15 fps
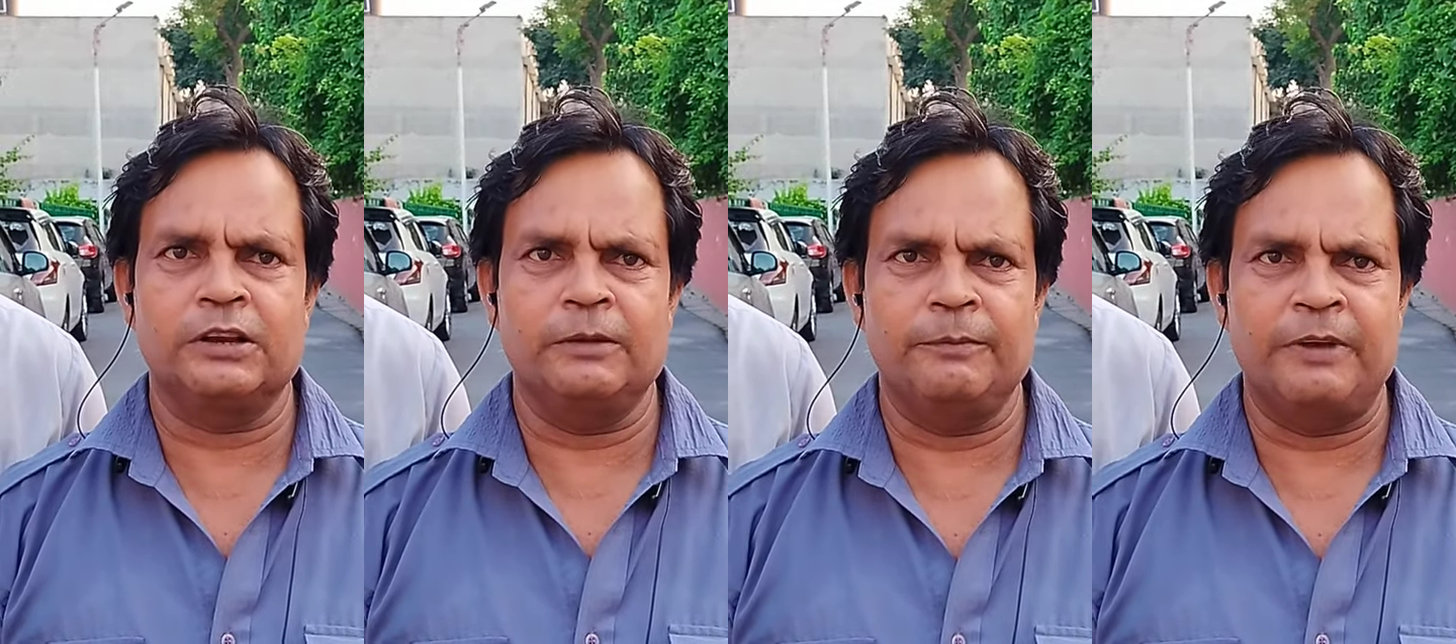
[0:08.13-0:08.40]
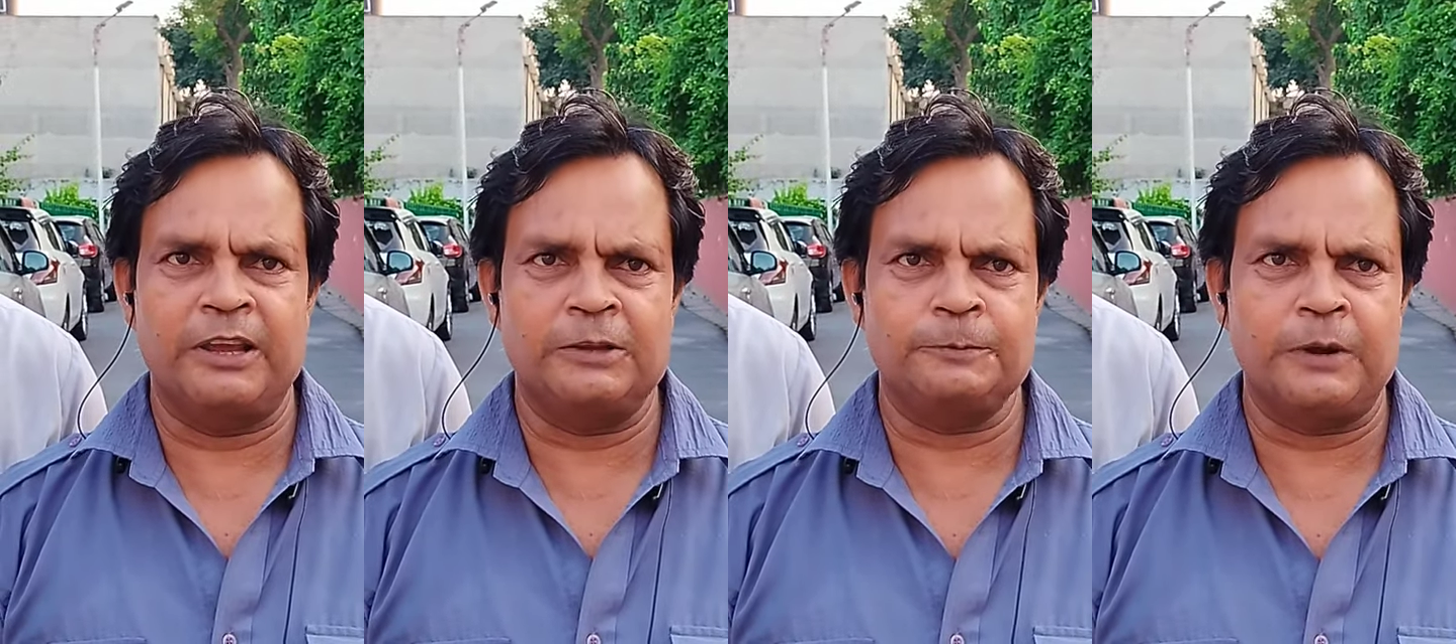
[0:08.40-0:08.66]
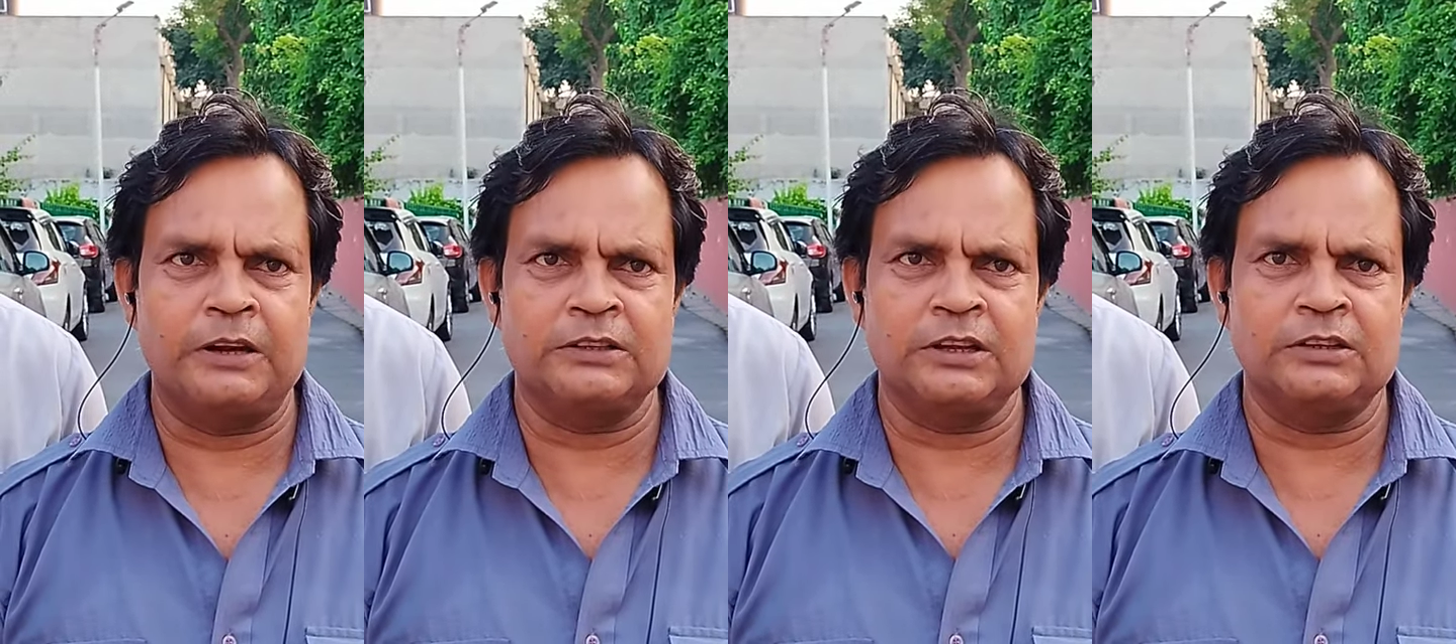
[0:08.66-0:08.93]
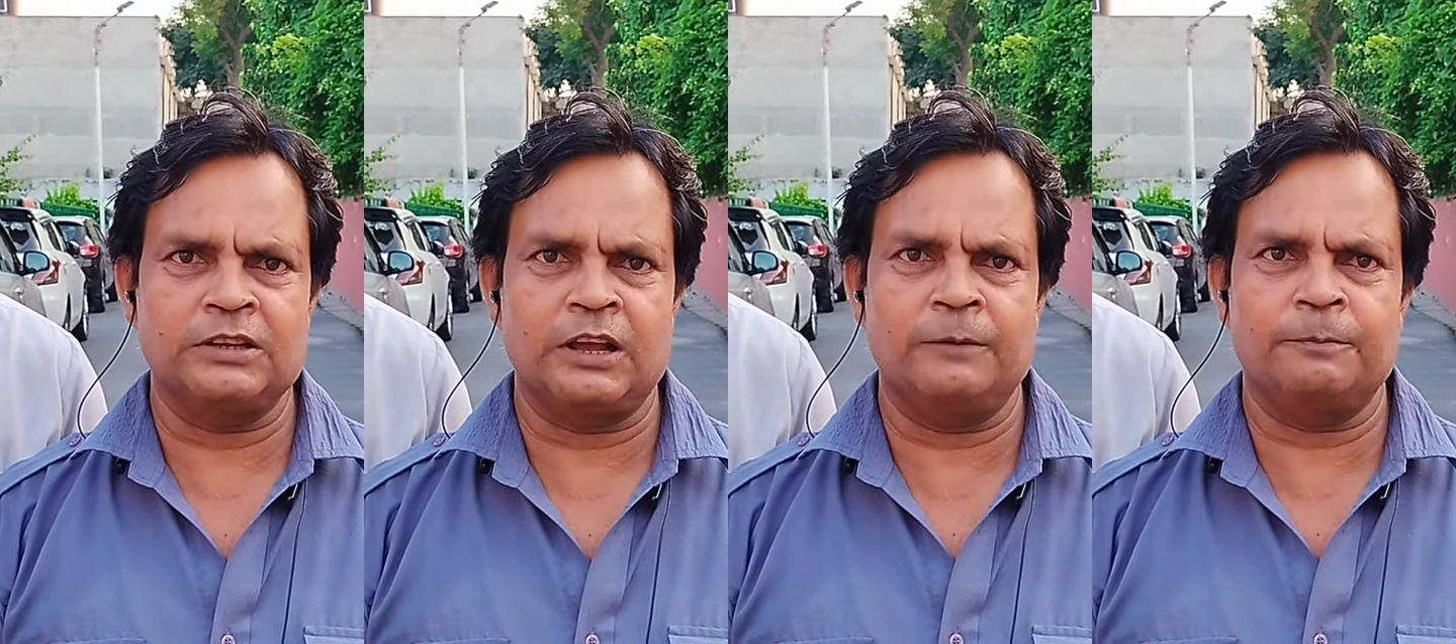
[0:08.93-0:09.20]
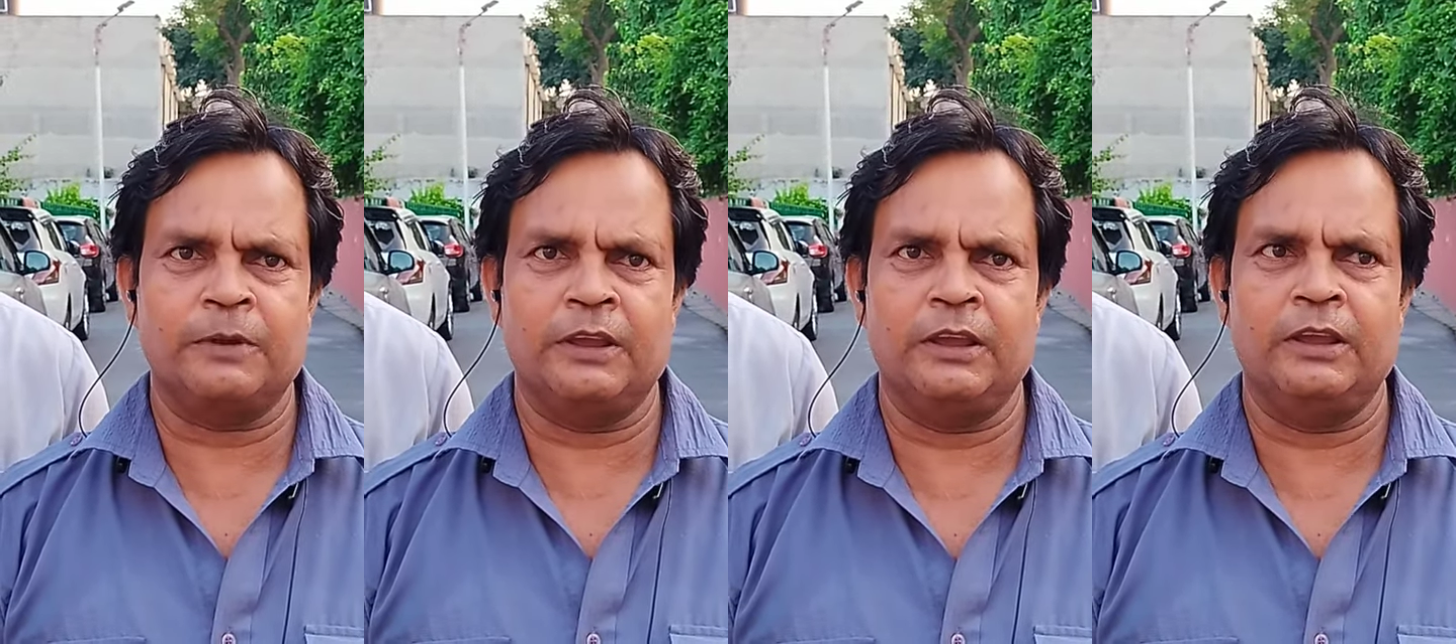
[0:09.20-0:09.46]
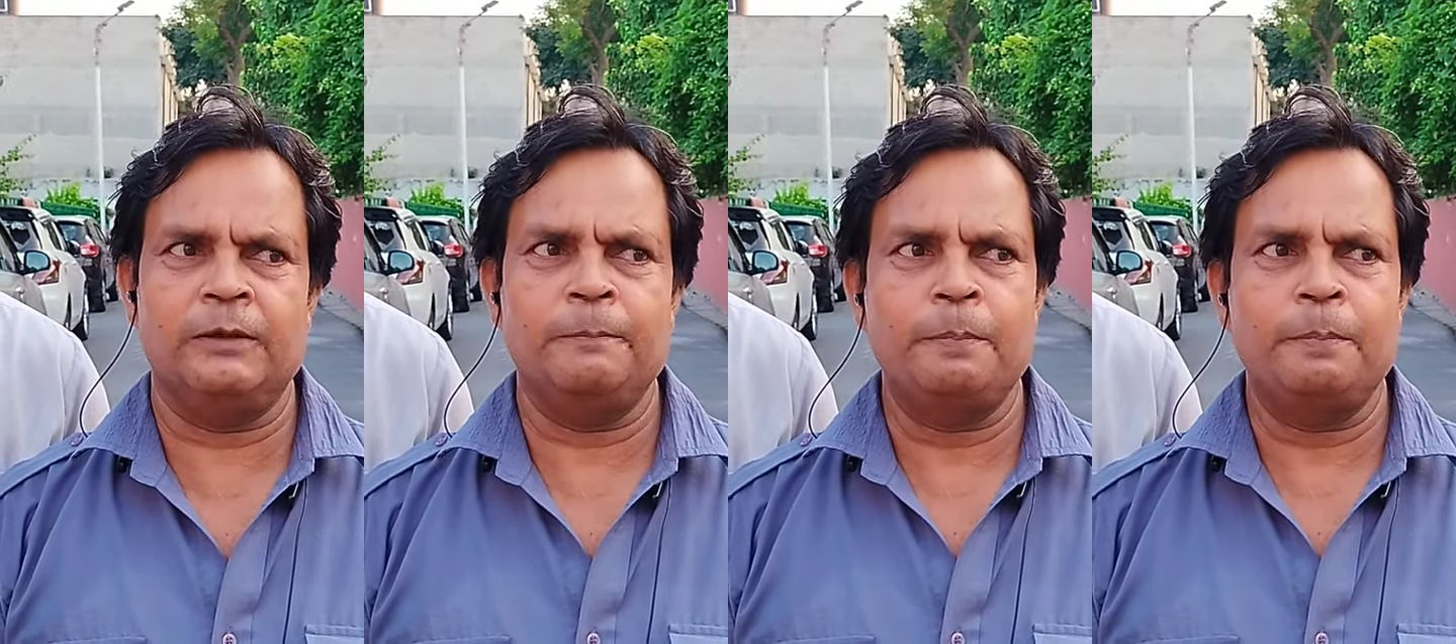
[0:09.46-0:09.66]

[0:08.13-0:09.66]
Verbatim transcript: श्री महेश पाचा साहब के